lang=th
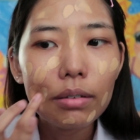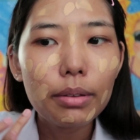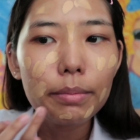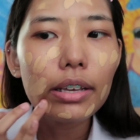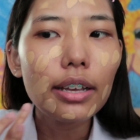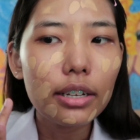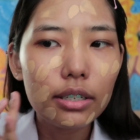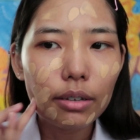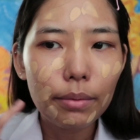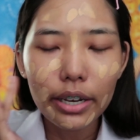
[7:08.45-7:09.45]
ไม่มีขายใน
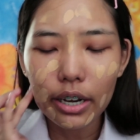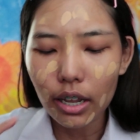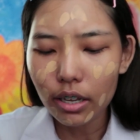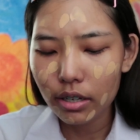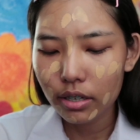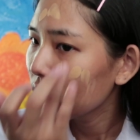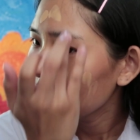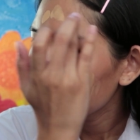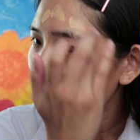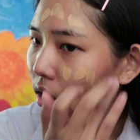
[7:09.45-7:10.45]
เซเว่นนะ
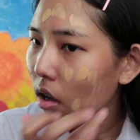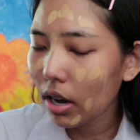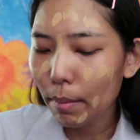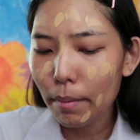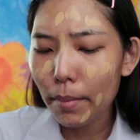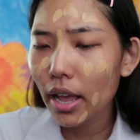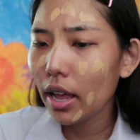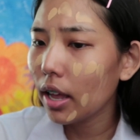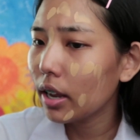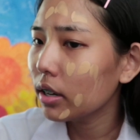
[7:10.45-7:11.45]
ซองละประมา
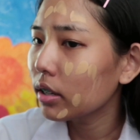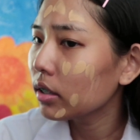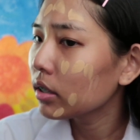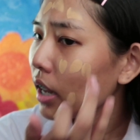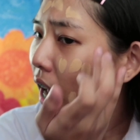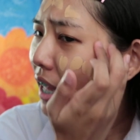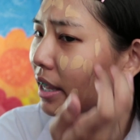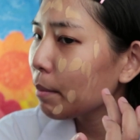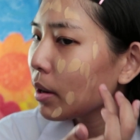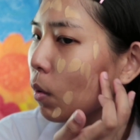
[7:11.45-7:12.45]
ณราคา
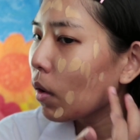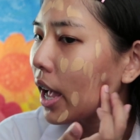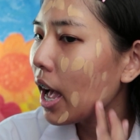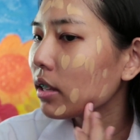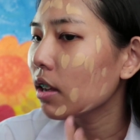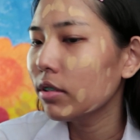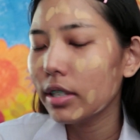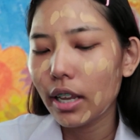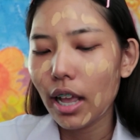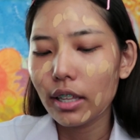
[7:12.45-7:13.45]
เต็มมัน69แต่จ
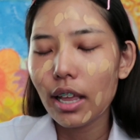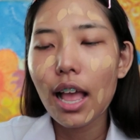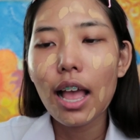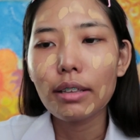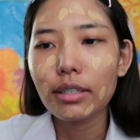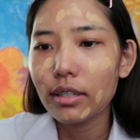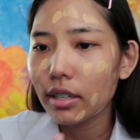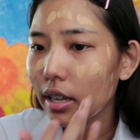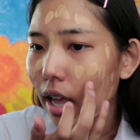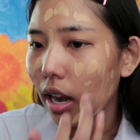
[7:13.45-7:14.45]
ริงๆอะถ้าหาซื้อ
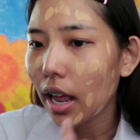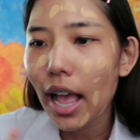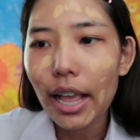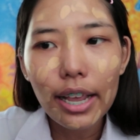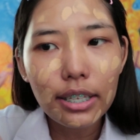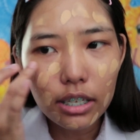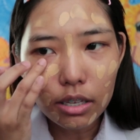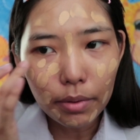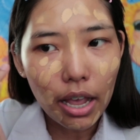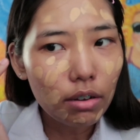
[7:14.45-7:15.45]
ดีอะราคาแค่
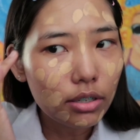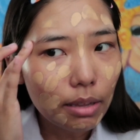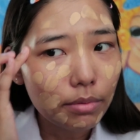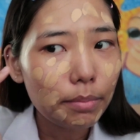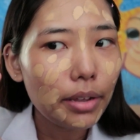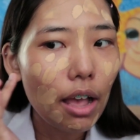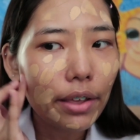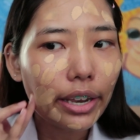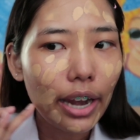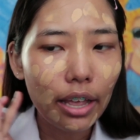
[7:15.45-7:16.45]
49หรือ39
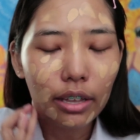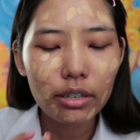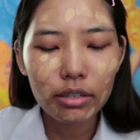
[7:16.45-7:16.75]
เองนะ